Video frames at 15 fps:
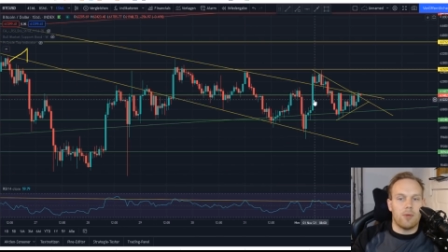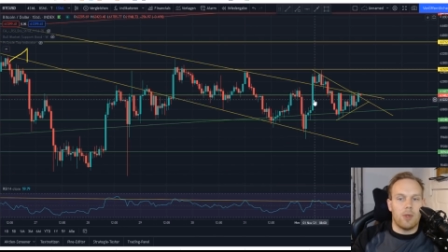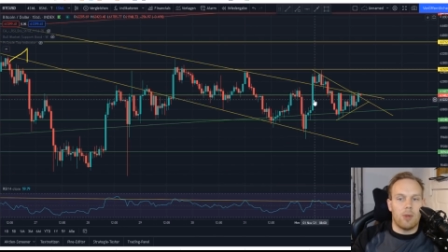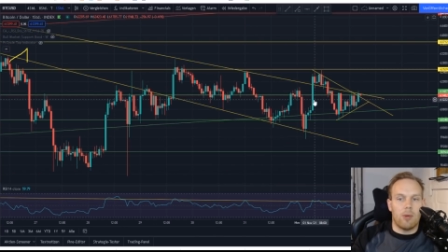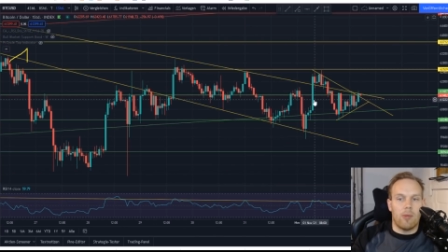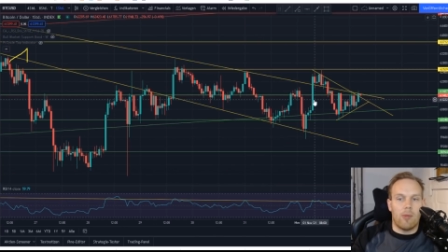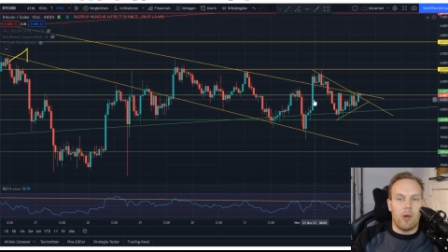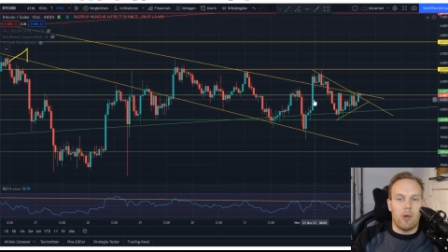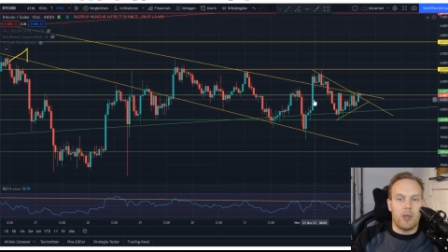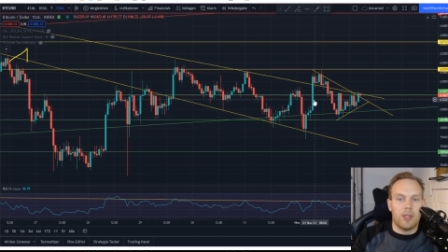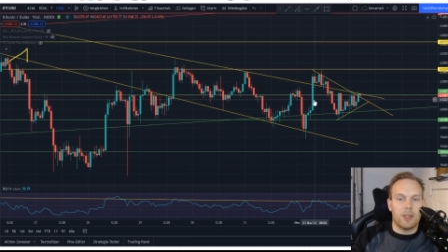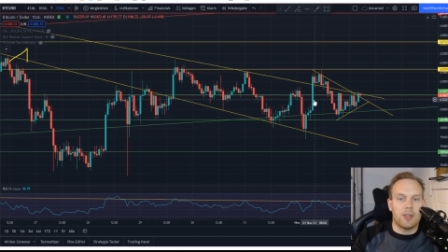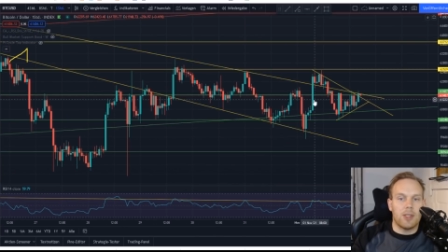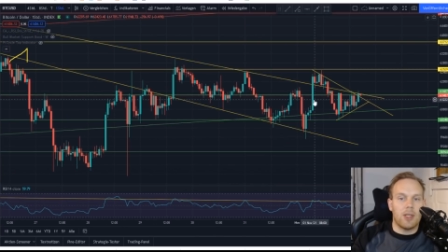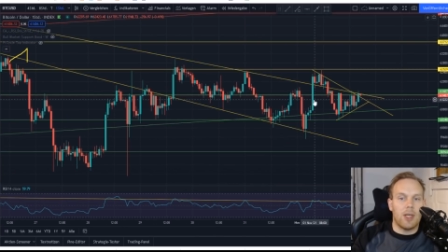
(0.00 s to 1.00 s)
Aber, aber auch
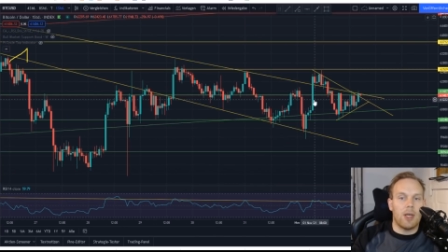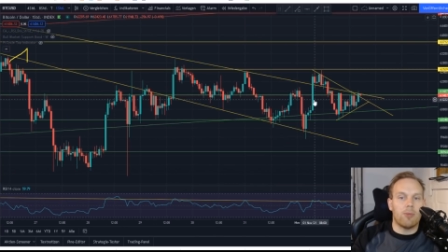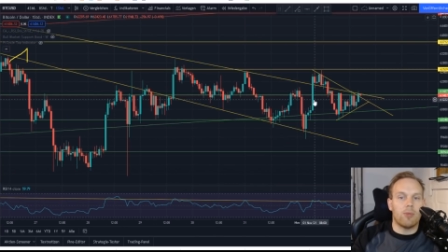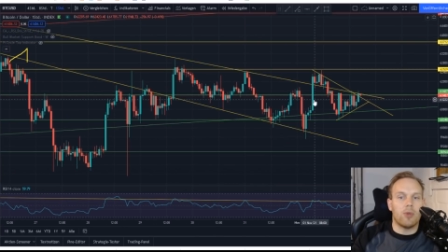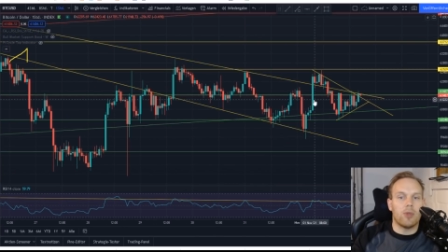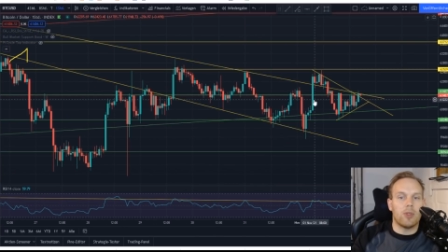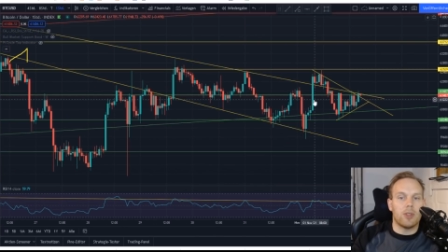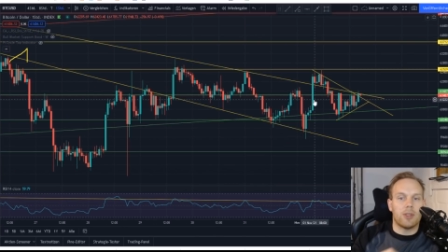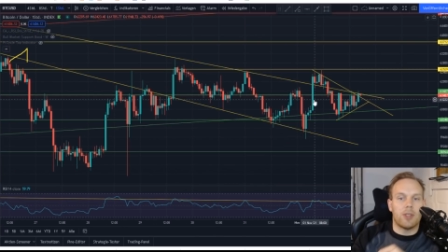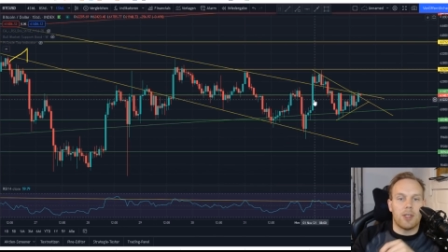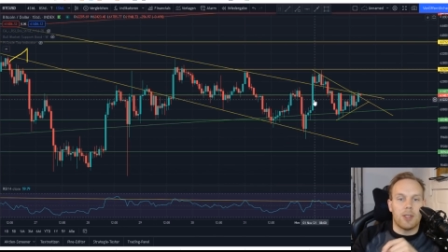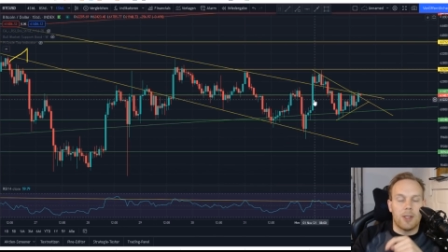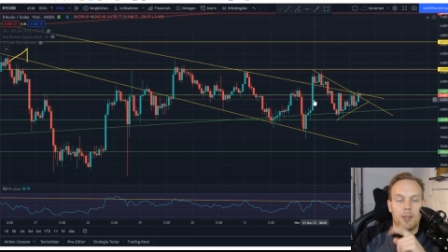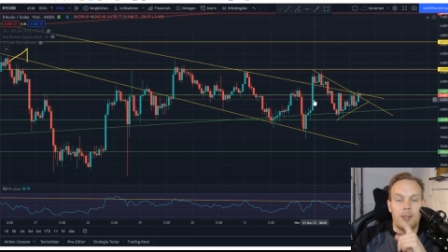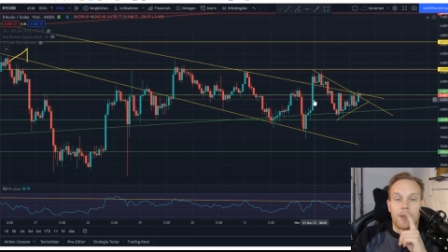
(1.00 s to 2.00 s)
gestern Abend noch
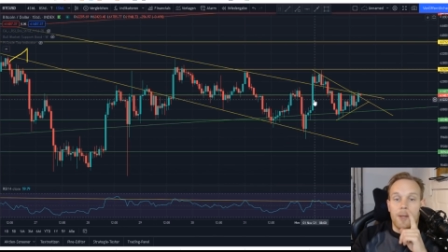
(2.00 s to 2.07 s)
gesagt,